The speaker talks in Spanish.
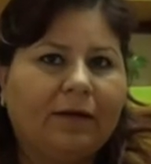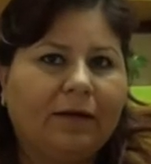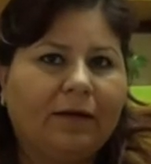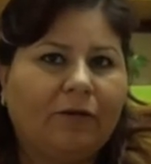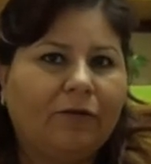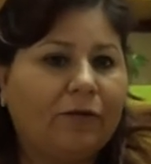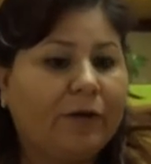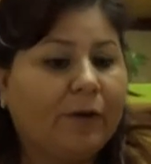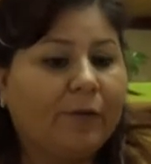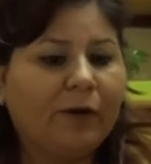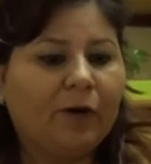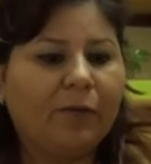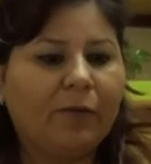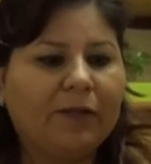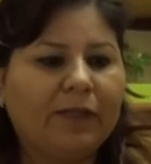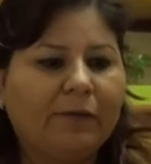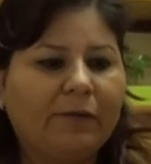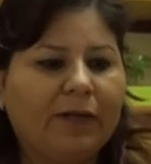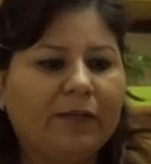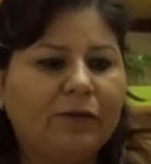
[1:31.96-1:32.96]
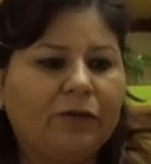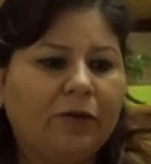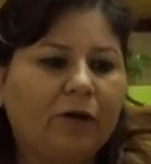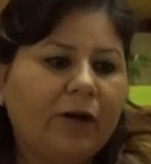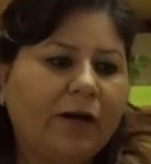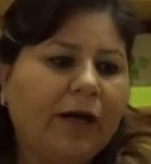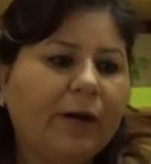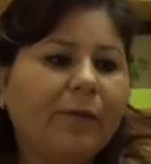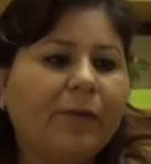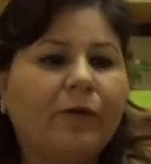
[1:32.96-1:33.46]
El otro día me comentaba una señora,
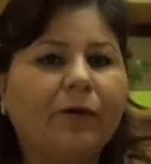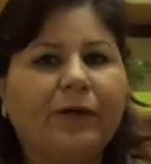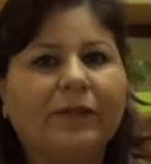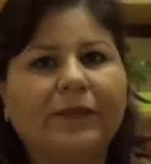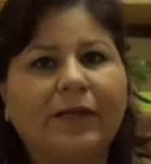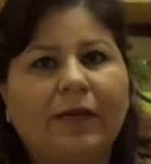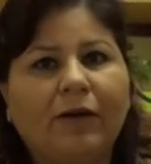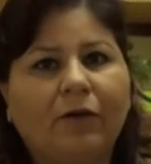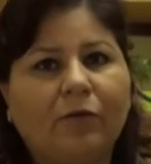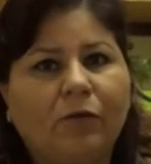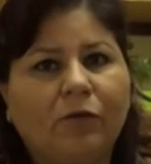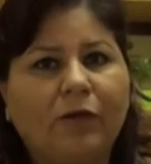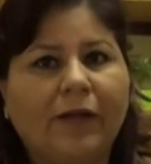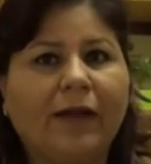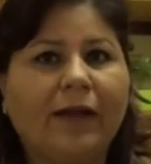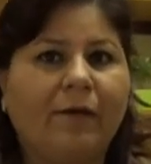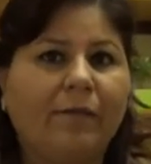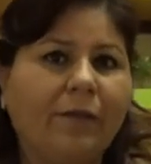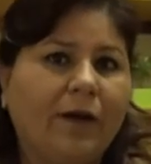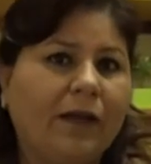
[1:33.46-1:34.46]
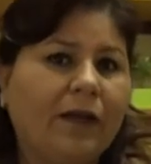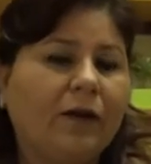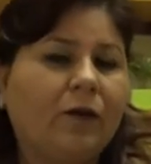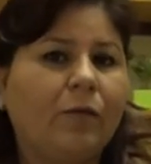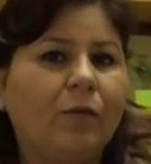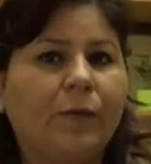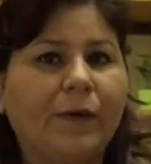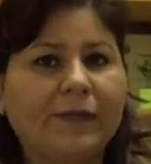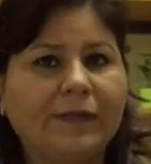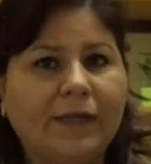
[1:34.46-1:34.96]
oiga, pero es que como de campaña y
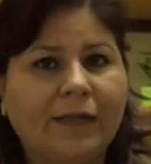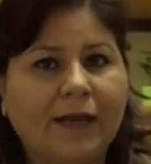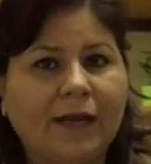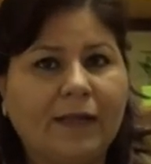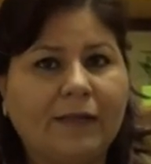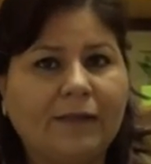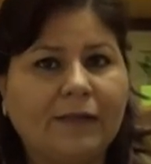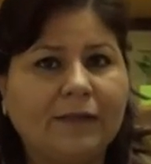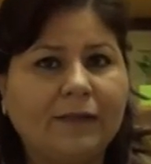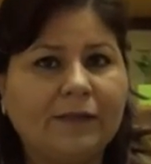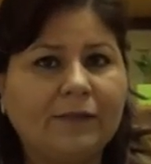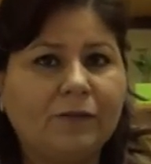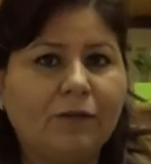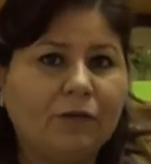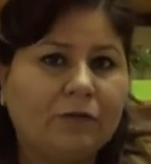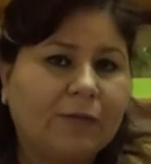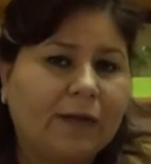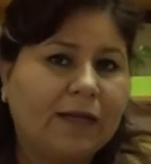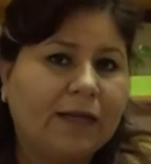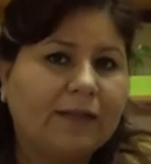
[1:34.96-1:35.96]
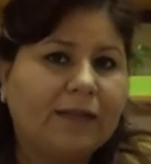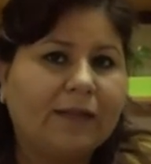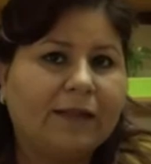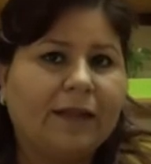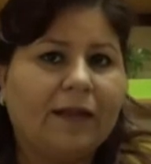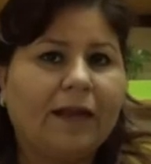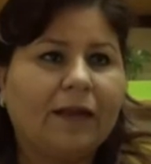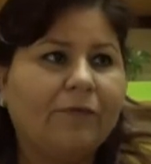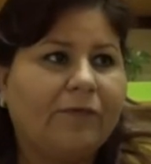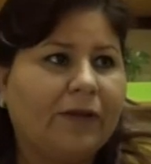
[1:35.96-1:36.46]
como va a ser gratis, nos van a
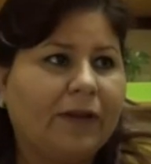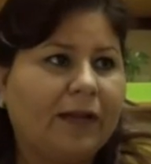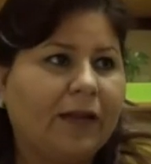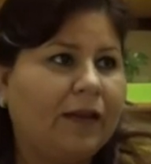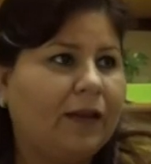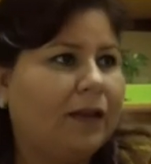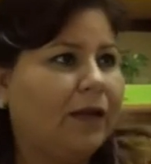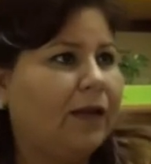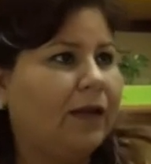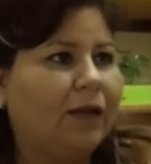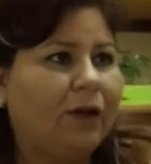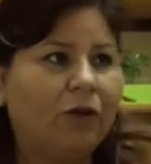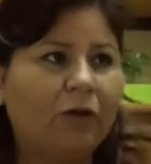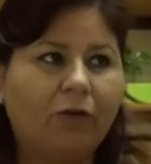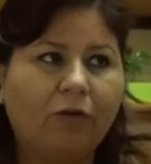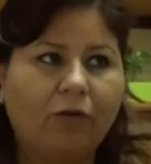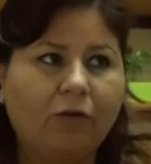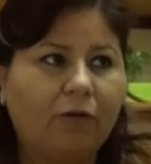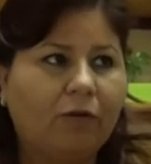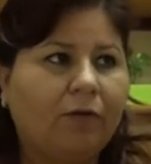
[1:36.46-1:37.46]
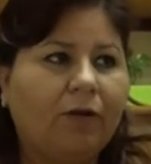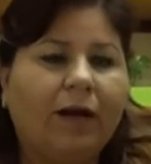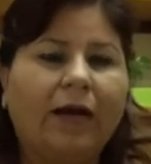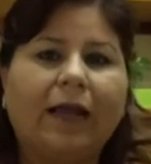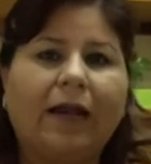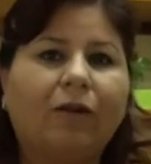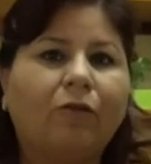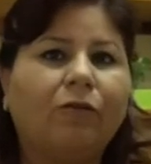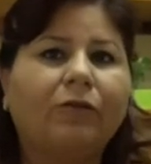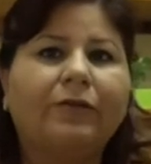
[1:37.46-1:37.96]
atender al final. No,
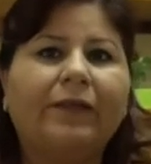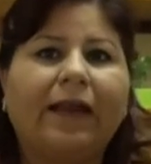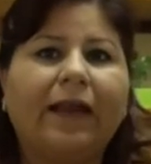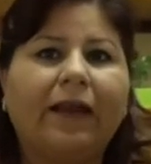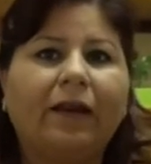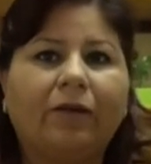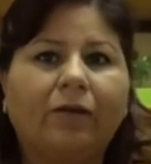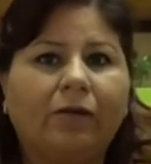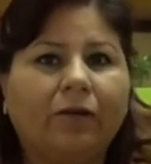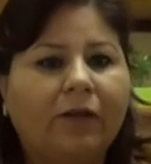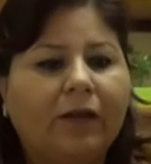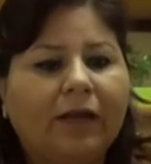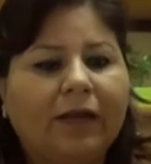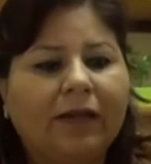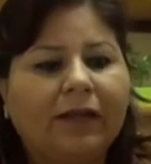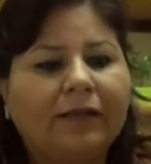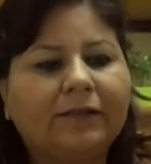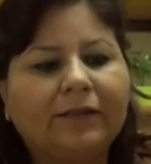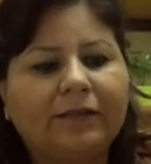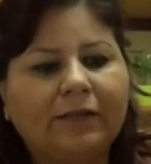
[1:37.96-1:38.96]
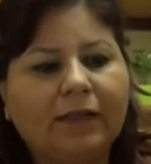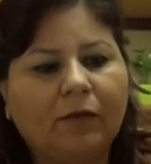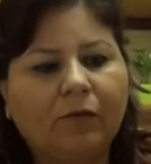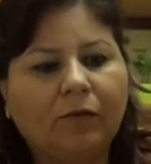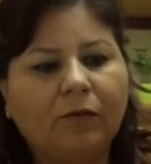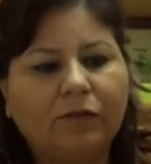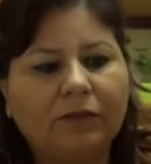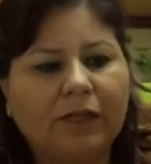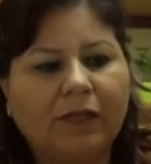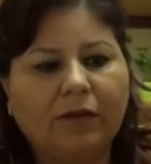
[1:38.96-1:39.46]
al contrario, les
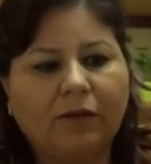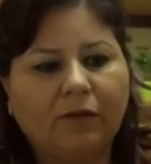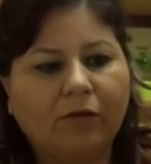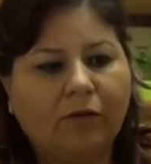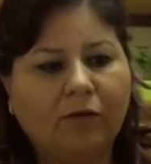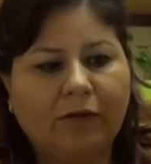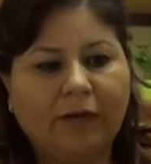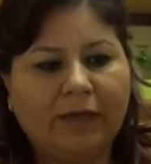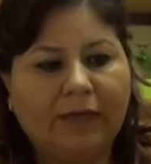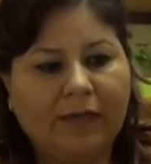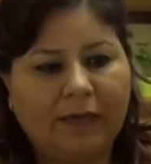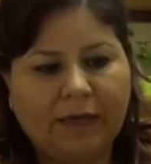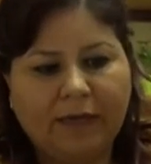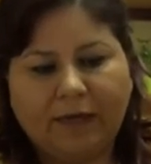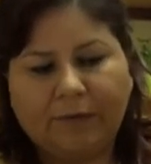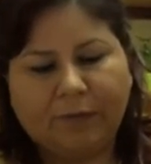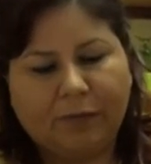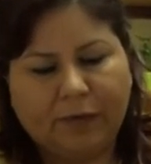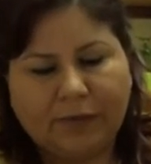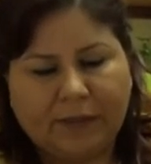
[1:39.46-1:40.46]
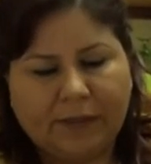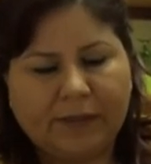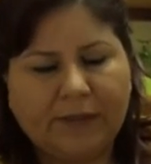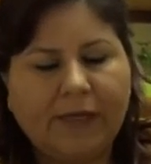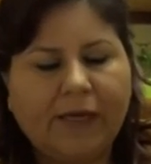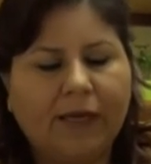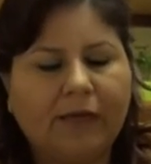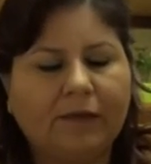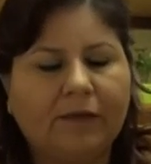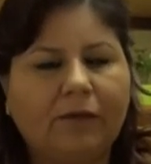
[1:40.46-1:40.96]
estamos dando, y eh, pues
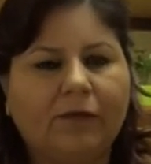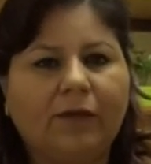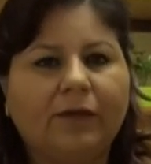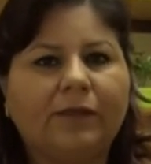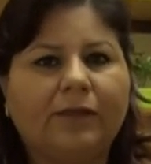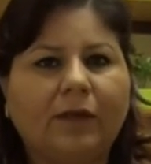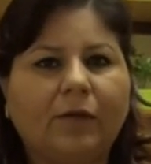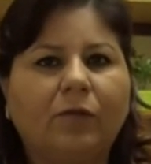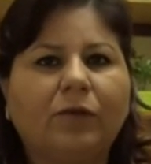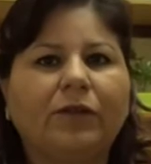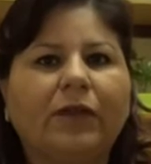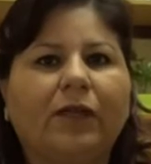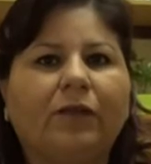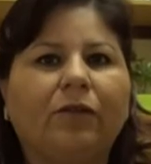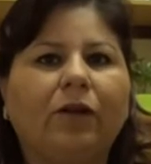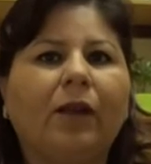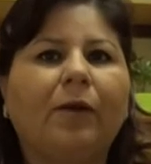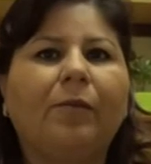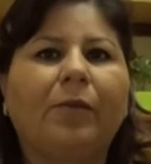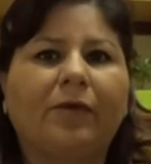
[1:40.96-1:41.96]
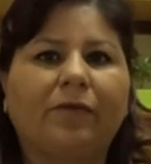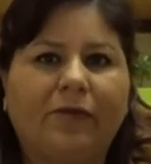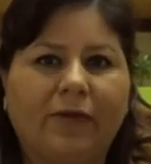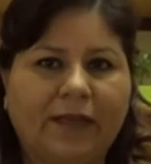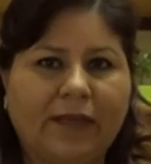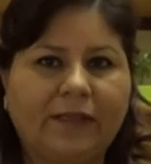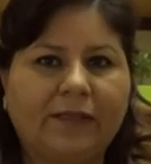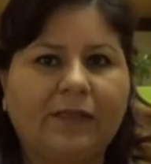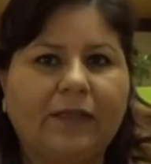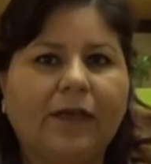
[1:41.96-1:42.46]
así ¿no? Les estamos dando la
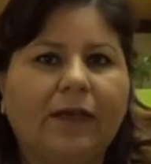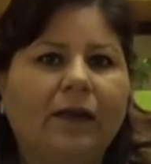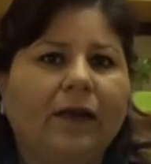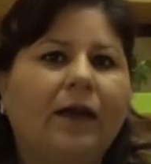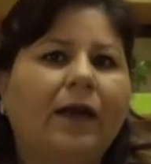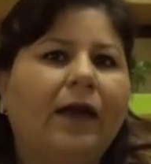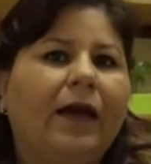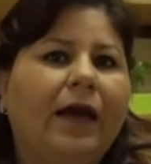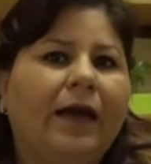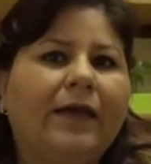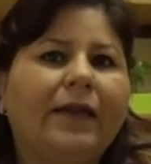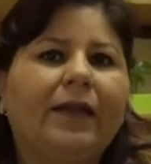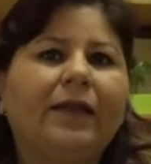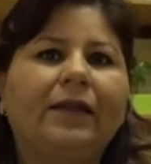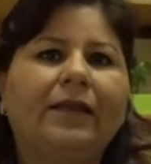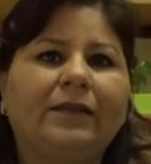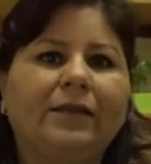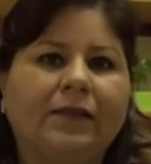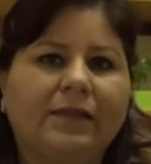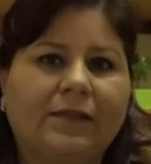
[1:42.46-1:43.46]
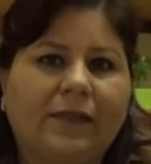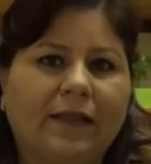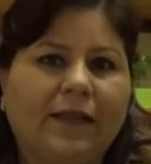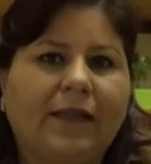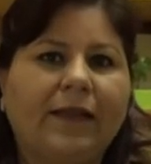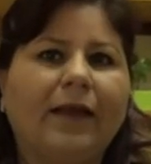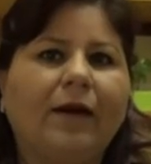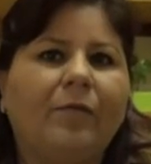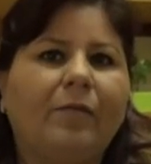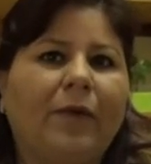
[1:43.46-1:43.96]
preferencia a quienes estén
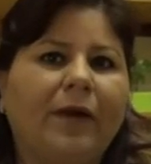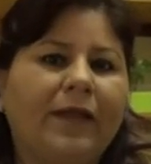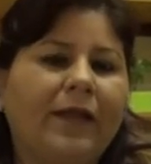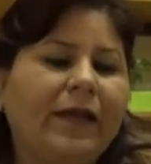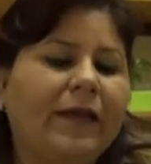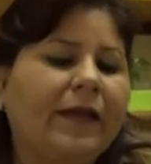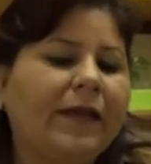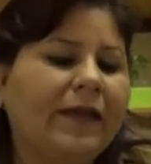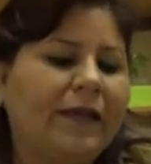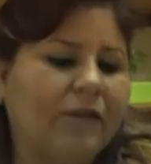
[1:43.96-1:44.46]
de campaña y a